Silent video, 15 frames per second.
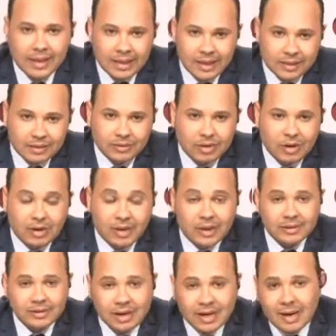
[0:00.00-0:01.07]
الطاقه آه،
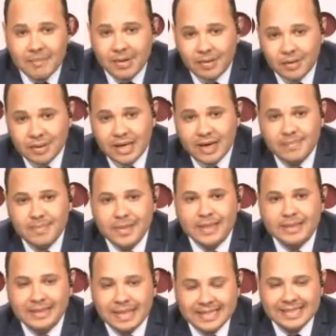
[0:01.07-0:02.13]
الطاقه باخدها من
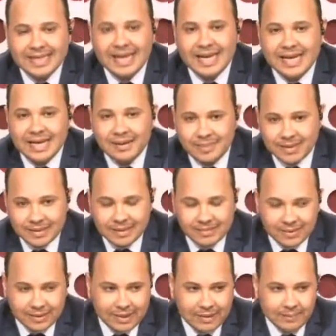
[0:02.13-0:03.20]
التغذيه اللي انا
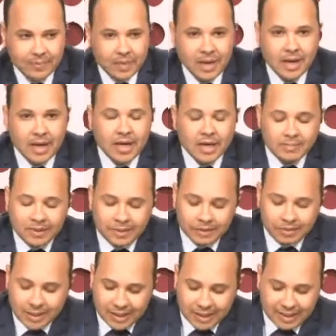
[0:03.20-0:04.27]
بستمدها يبقى
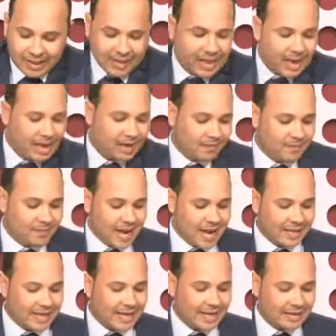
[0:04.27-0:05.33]
ضروري جدا اعرف معايا
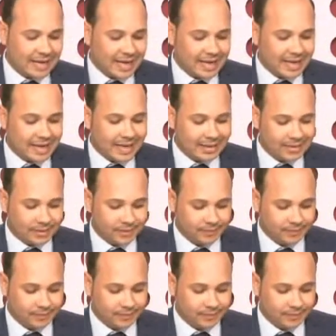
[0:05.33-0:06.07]
ثلاث حاجات